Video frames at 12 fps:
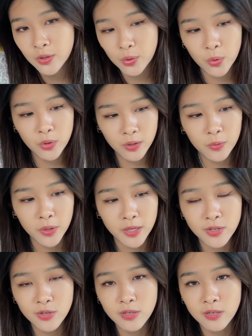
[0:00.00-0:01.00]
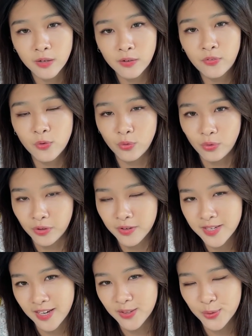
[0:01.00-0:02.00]
都认为这是一个妇女能够
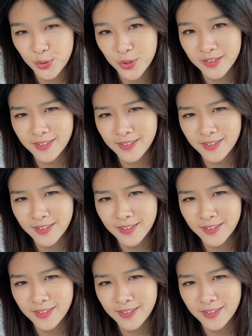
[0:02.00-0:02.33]
享有的权